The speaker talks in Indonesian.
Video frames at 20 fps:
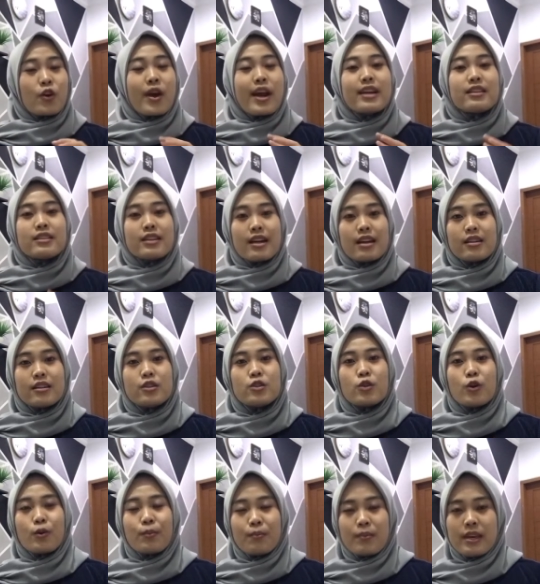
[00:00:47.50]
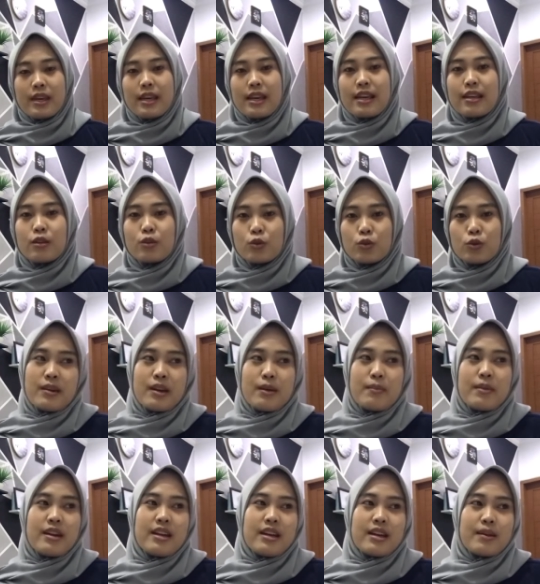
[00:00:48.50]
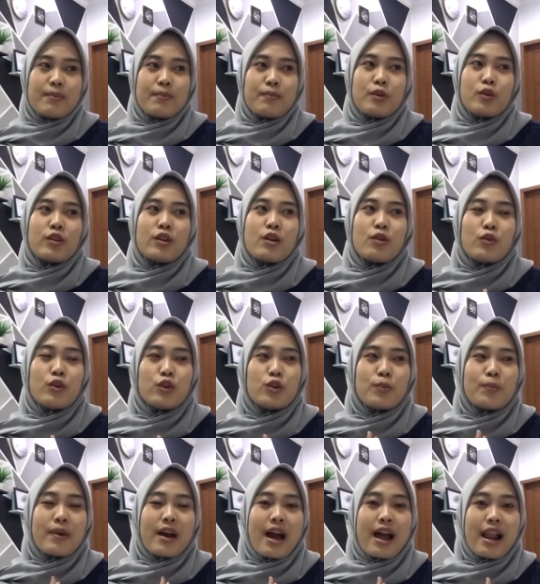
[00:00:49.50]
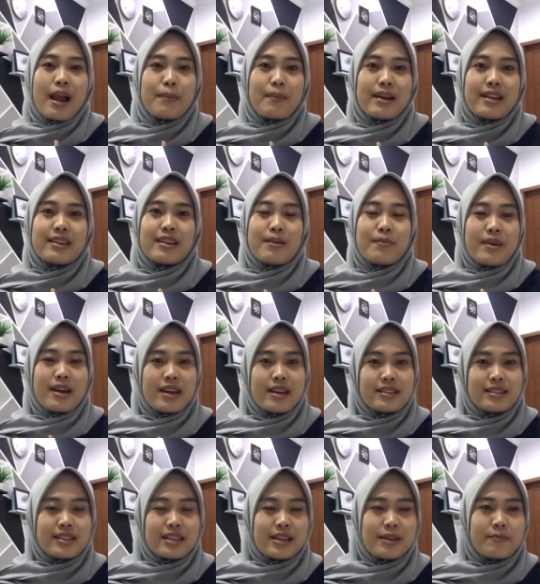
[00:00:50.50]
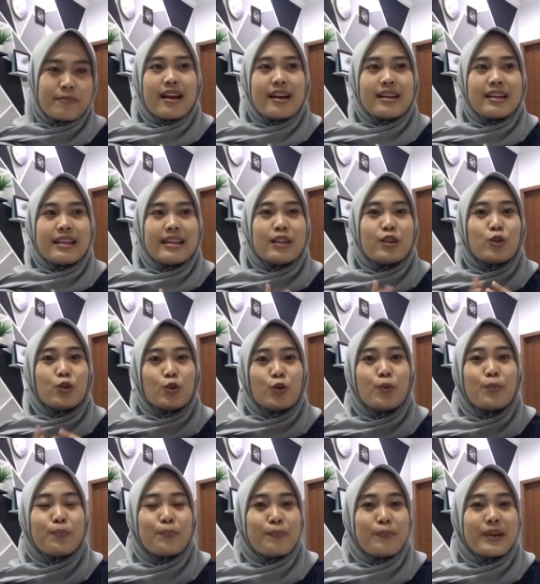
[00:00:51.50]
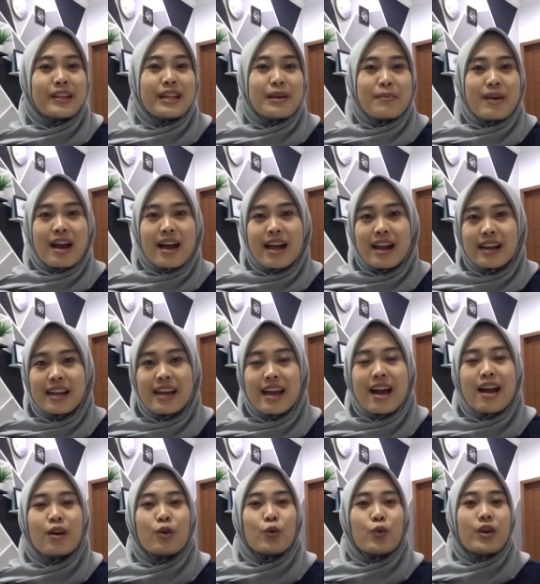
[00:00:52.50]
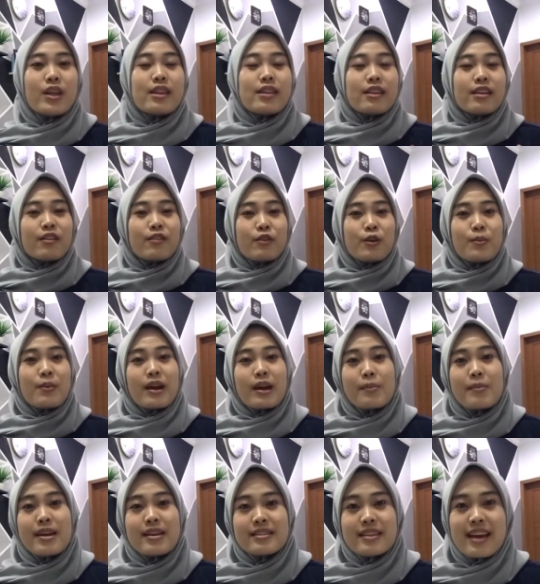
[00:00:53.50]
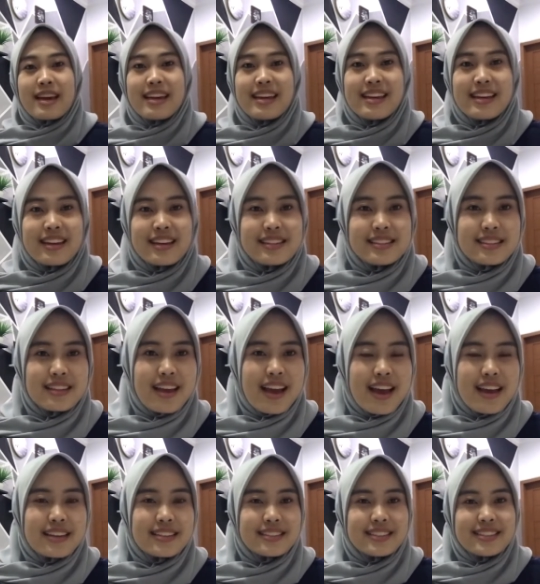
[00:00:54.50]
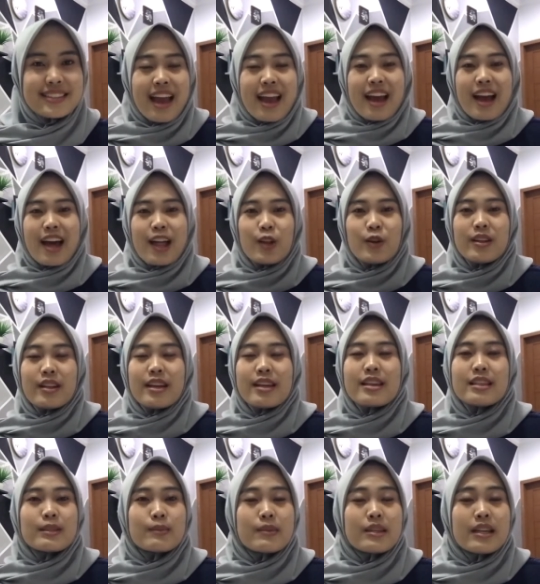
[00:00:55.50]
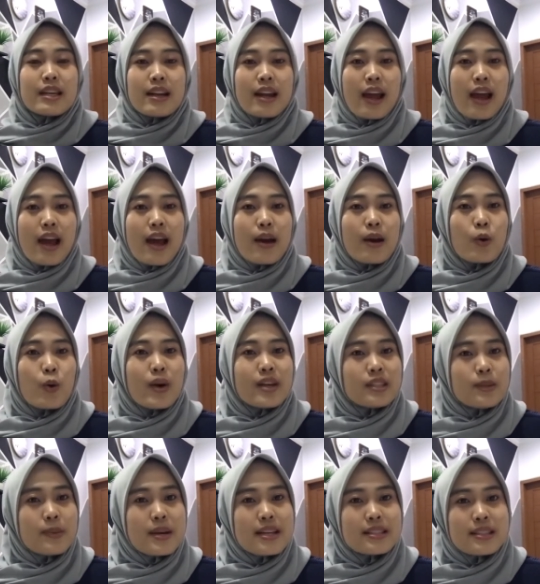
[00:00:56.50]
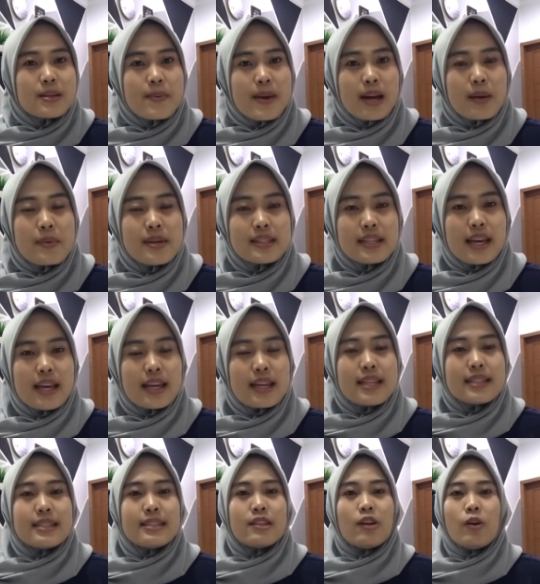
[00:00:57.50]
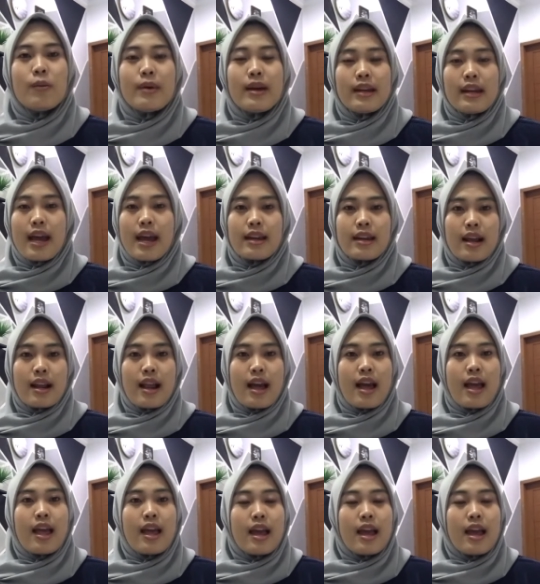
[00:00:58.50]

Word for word: HR di Shopee itu benar-benar menurut aku itu pengalaman terbaik sih itu pertama kali aku interview pakai bahasa Inggris guys kalau ditanya sebenarnya wajib gak sih pakai bahasa Inggris jawabannya adalah